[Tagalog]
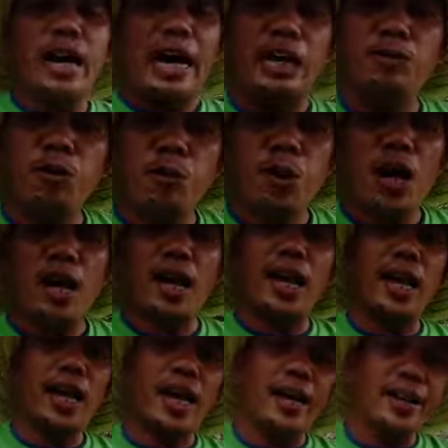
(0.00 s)
Ano po ba ang
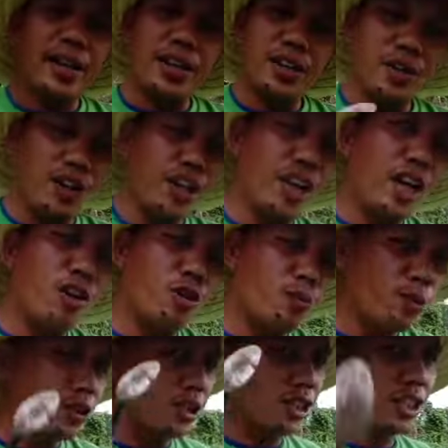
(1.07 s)
kalagahan ng urea or
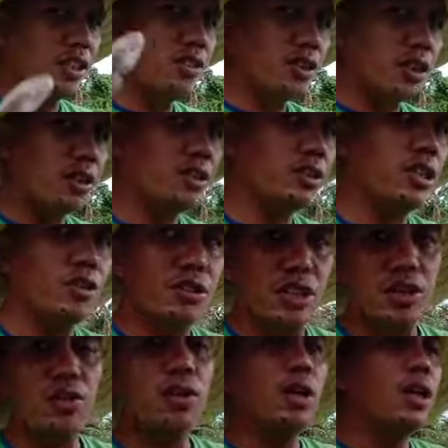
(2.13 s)
4600?
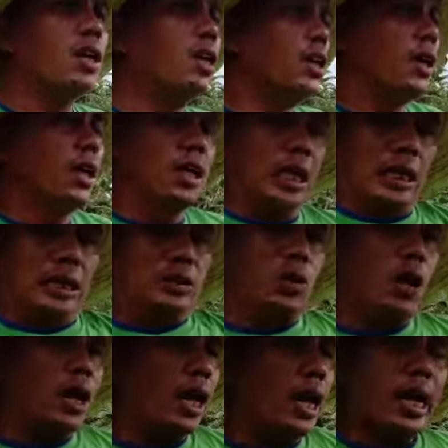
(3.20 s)
So,
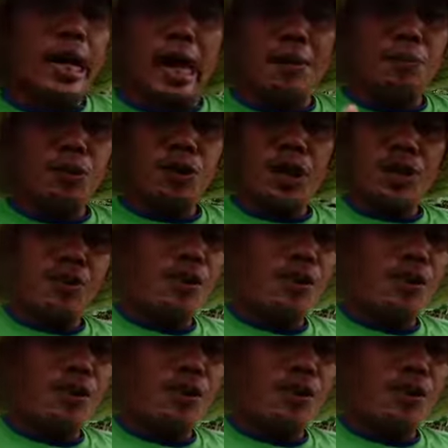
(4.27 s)
ang kalagahan po ng